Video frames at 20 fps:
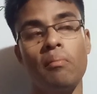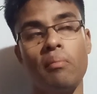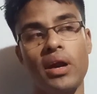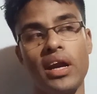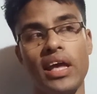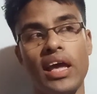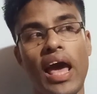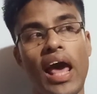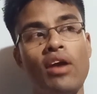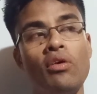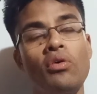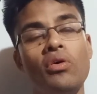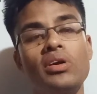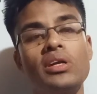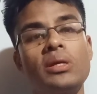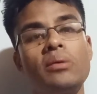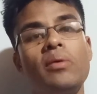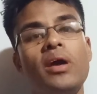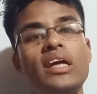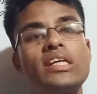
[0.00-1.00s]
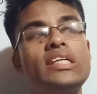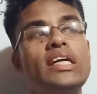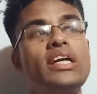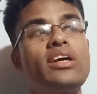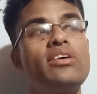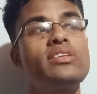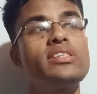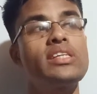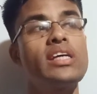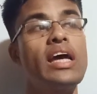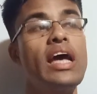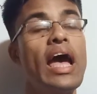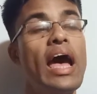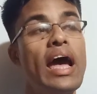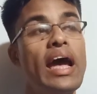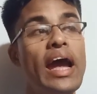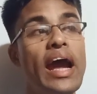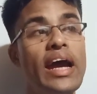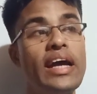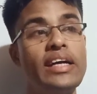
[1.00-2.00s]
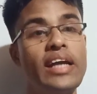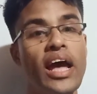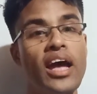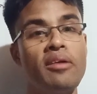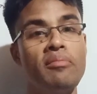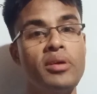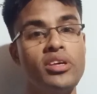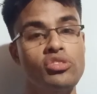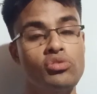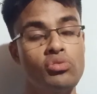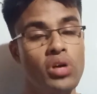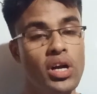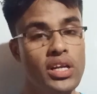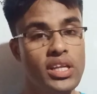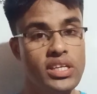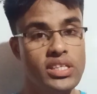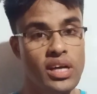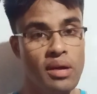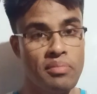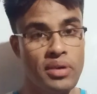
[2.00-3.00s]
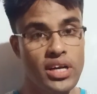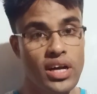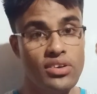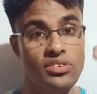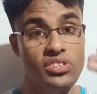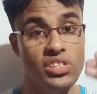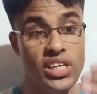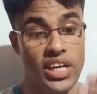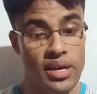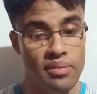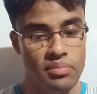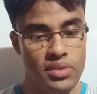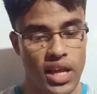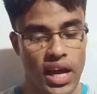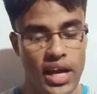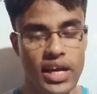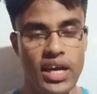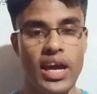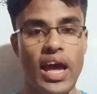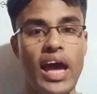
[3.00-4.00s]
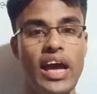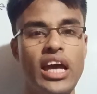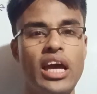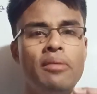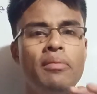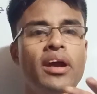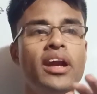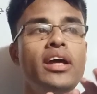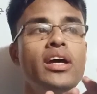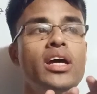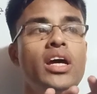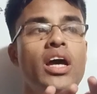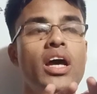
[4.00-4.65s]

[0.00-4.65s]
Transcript: মানে কেন করতে পারে সেটা হচ্ছে এই টাইমে স্টুডেন্টদের সামনে একটা ড্রিম থাকে একেবারে